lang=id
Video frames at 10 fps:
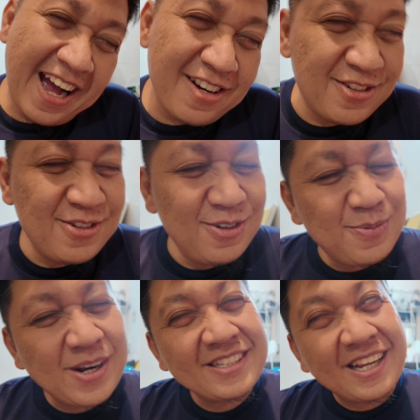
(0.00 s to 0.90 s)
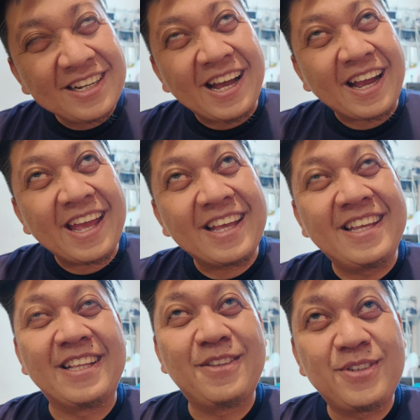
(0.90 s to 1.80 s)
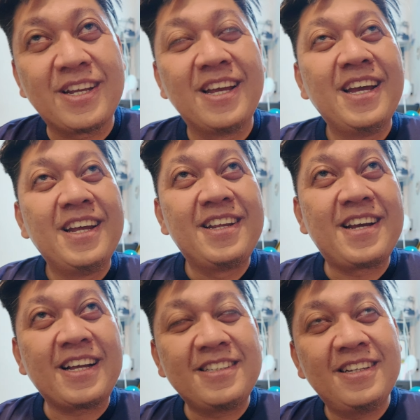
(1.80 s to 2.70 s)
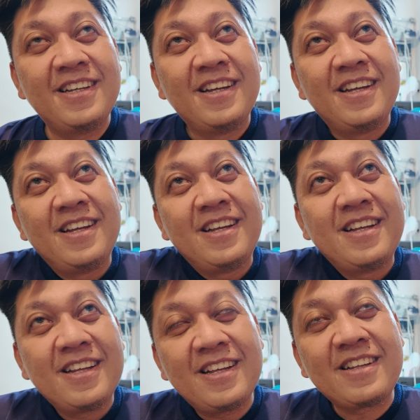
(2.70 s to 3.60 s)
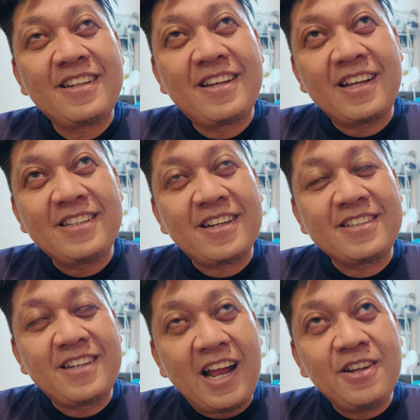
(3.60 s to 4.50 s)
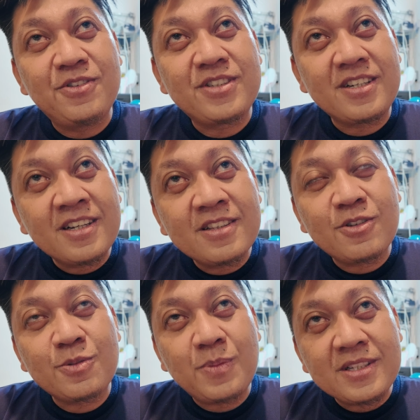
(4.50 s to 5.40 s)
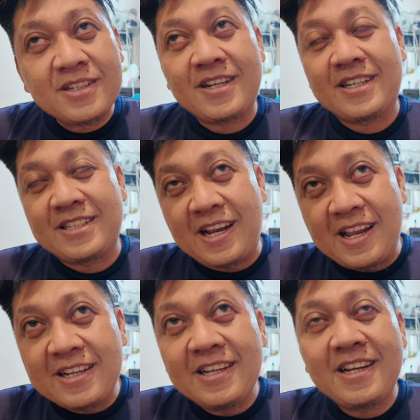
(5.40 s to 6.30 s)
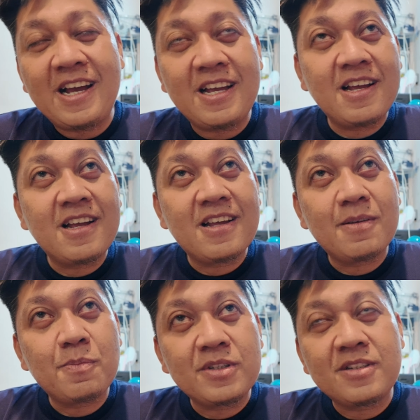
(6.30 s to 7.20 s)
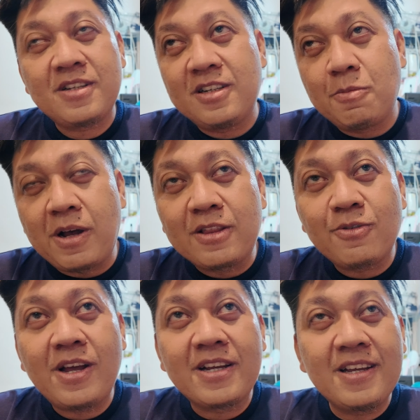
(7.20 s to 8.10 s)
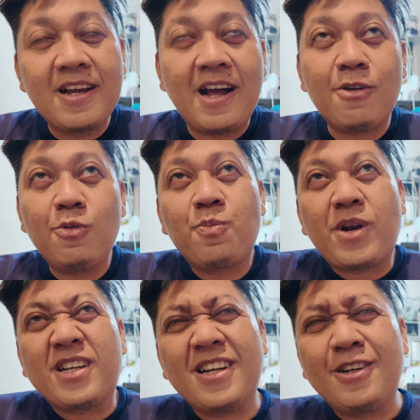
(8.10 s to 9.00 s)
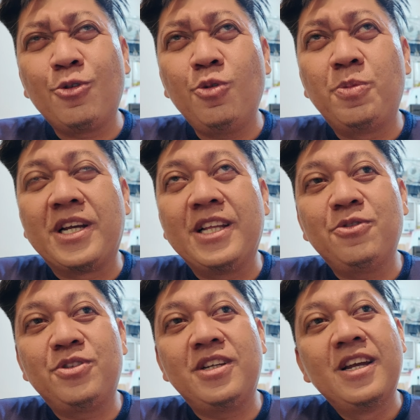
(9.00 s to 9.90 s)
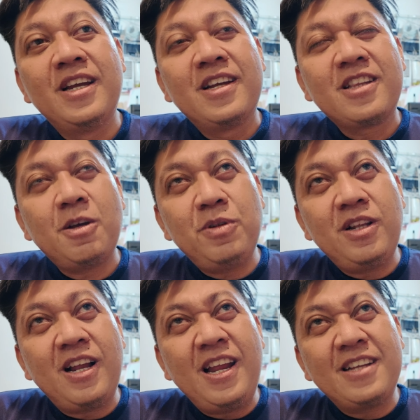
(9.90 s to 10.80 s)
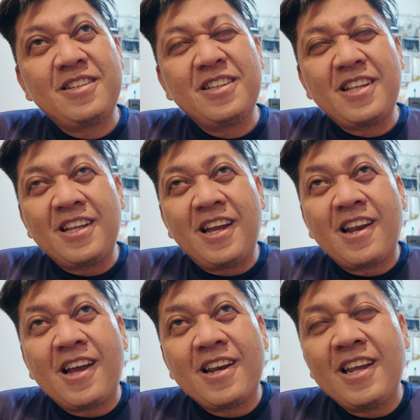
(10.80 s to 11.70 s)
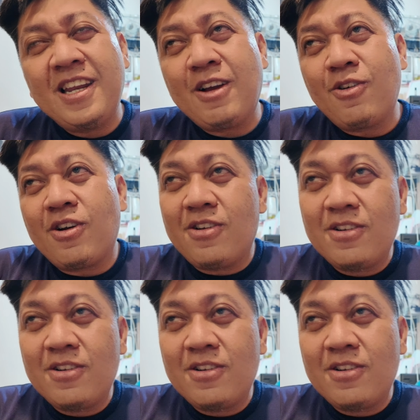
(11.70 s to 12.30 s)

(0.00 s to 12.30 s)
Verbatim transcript: aku dulu perasaan nggak kayak gitu deh. Dikasih dikasih kerjaan ya seneng terus mas ada kerjaan lagi nggak mas ada yang dibantu lagi nggak? Aku perasaan dulu begitu sih. Tapi ngelihat ceritanya anak-anak ini kok